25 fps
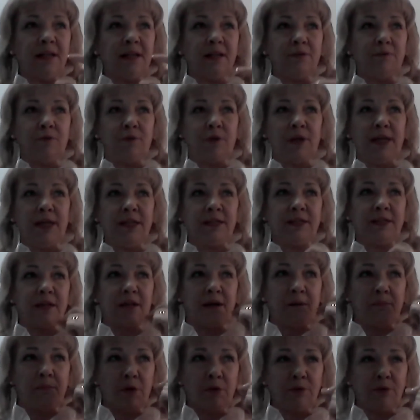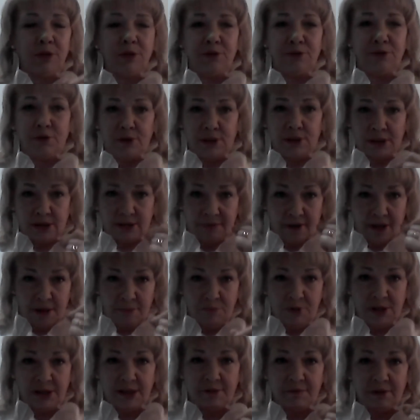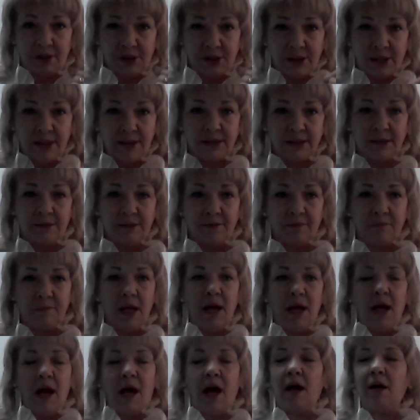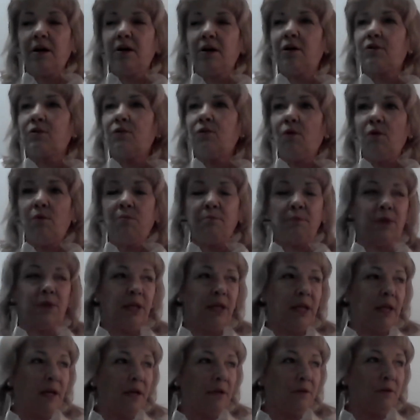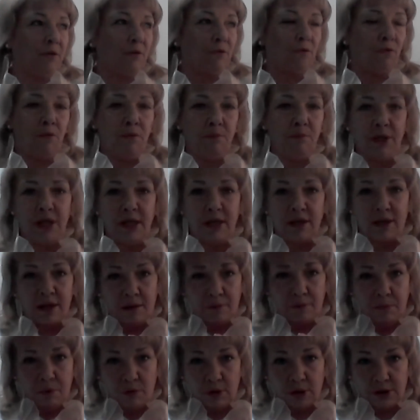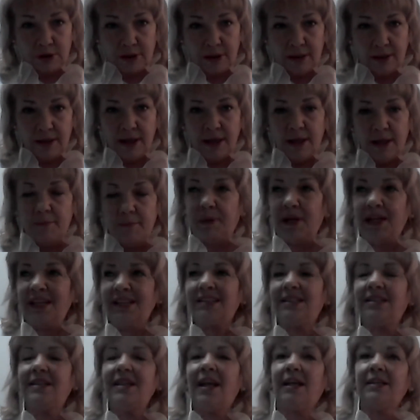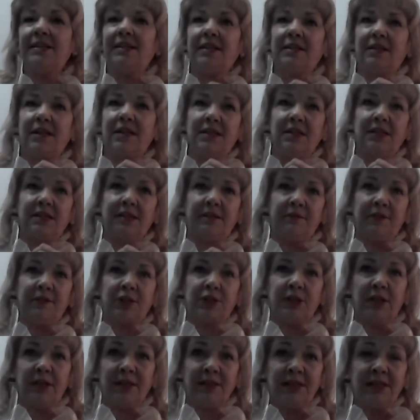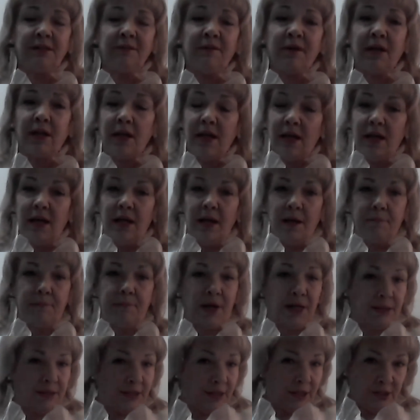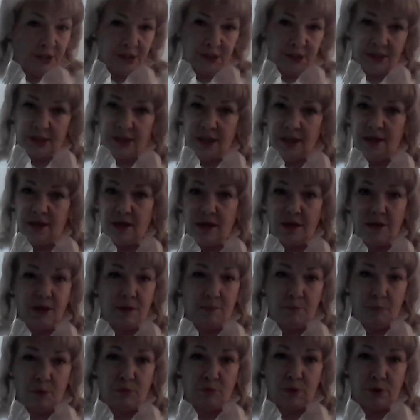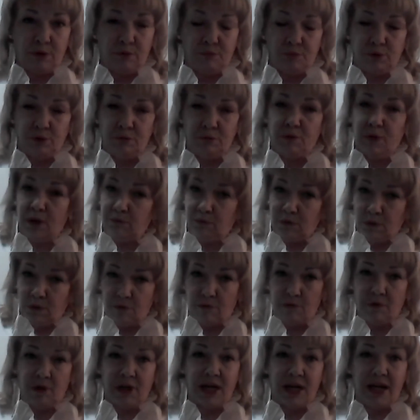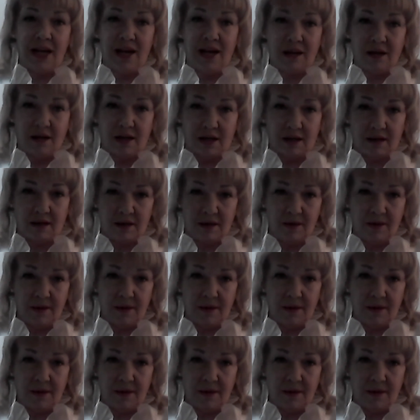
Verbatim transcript: которая это работа еще со своим несовершенством. Огромная, огромная работа. Признать это несовершенство практически не могут люди, у которых эго.